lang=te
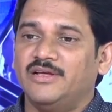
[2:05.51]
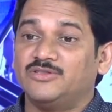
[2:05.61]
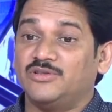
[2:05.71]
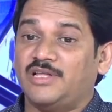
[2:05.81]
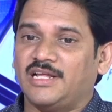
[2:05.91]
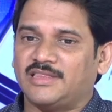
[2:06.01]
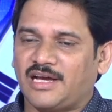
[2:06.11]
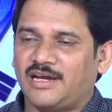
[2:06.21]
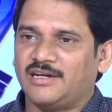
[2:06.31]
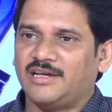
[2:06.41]
సో దానికి
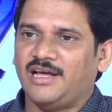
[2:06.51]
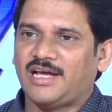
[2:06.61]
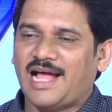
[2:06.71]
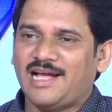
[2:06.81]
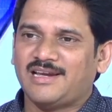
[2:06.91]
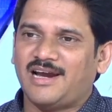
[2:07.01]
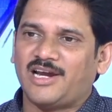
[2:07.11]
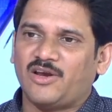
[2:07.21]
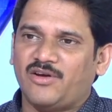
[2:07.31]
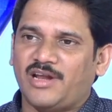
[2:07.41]
తగ్గట్టుగా
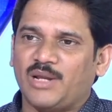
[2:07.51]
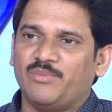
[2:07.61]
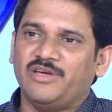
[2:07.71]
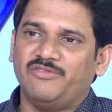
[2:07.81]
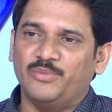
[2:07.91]
కాకినాడలో నలభై